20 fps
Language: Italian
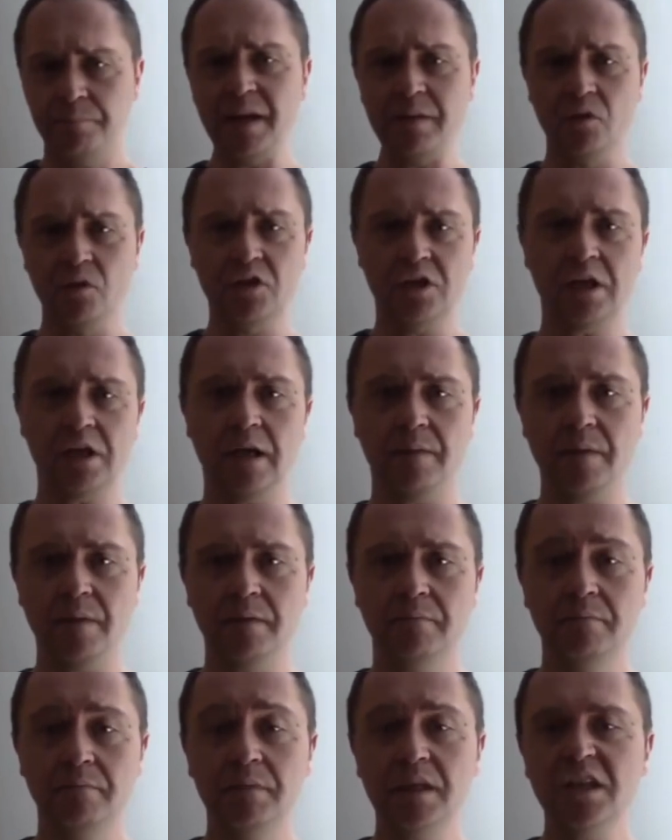Primo
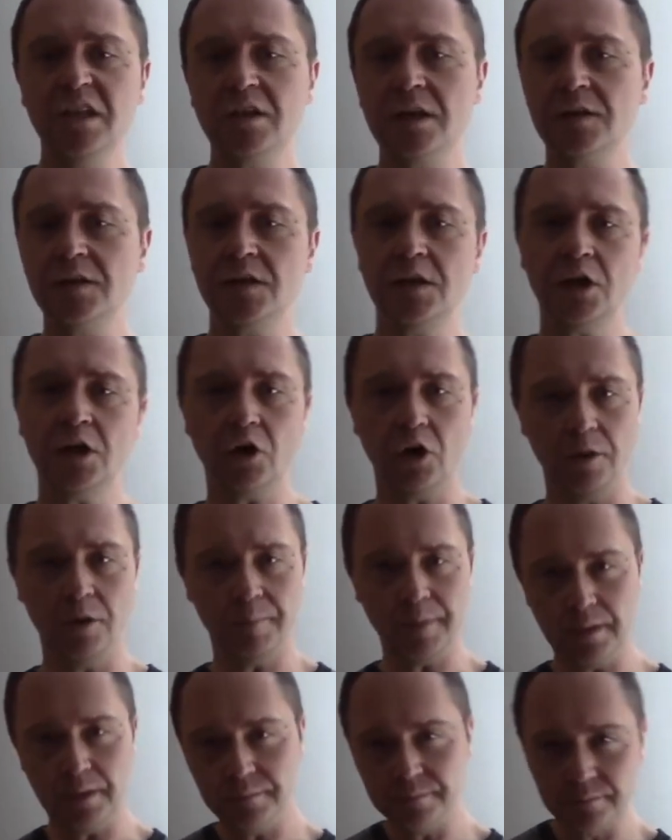schema i sensi di
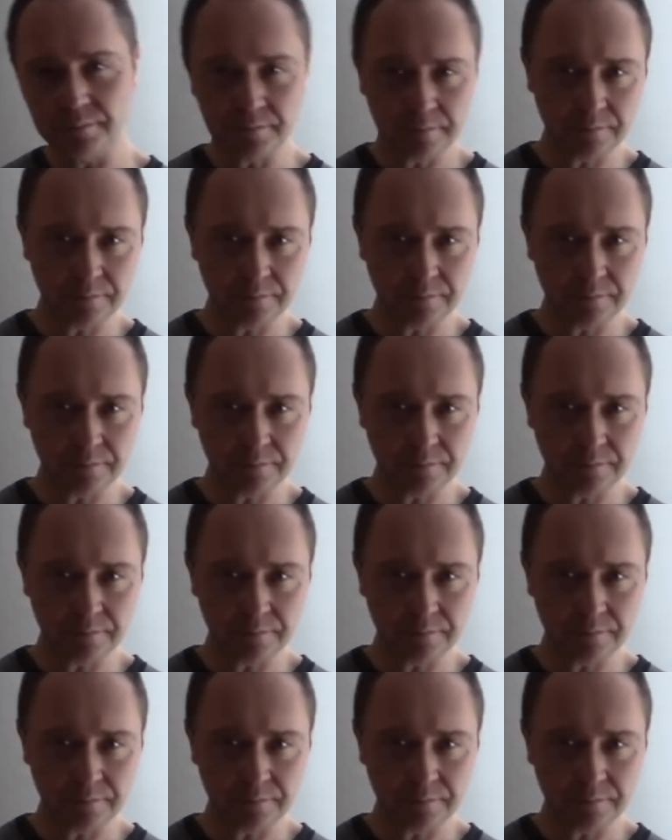colpa.